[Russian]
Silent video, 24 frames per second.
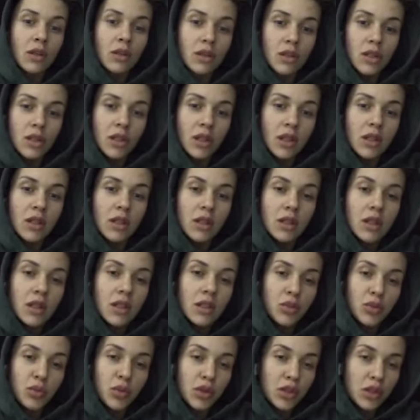Желание
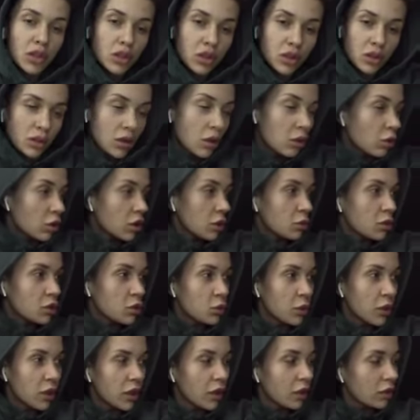есть потечь на какой-нибудь
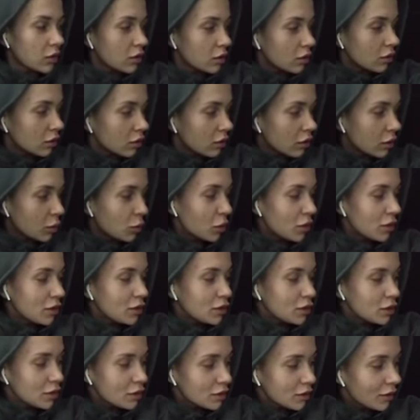проект, но только
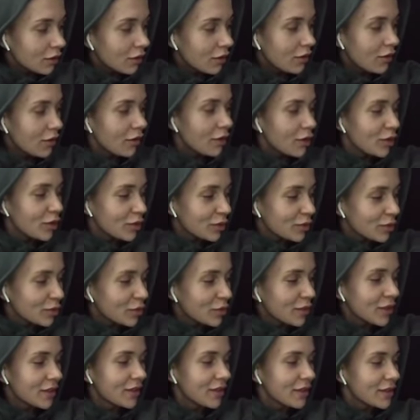боюсь, что
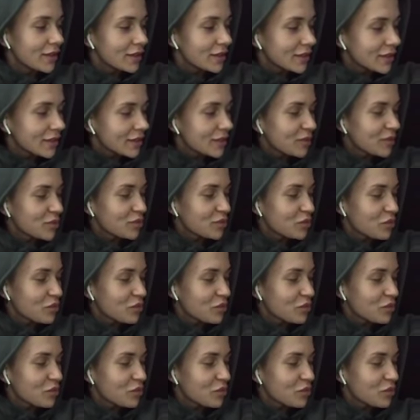Милос